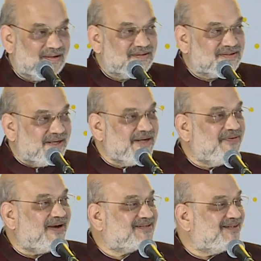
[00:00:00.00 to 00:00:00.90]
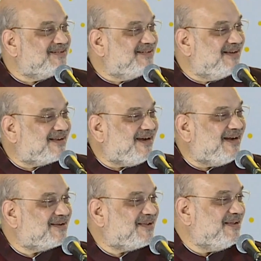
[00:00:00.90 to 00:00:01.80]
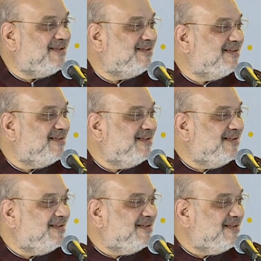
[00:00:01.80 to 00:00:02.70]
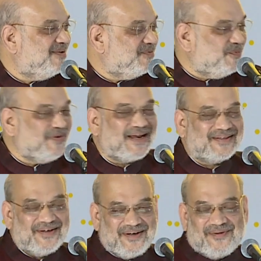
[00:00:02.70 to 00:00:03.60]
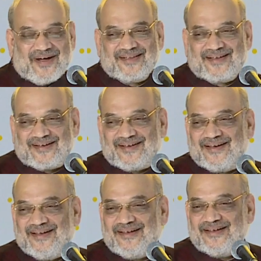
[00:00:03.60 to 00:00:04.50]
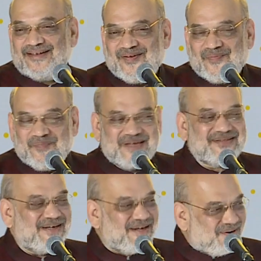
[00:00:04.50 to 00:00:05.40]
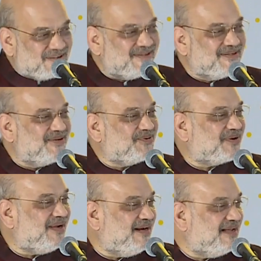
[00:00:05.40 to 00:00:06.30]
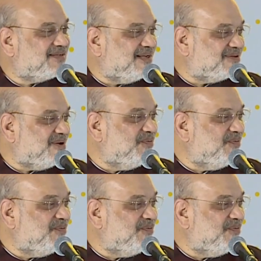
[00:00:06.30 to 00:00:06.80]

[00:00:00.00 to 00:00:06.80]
श्रीनिवासन जी ने कहा कि वो मेरा धन्यवाद करेंगे मैं श्रीनिवासन जी को कहना चाहता हूँ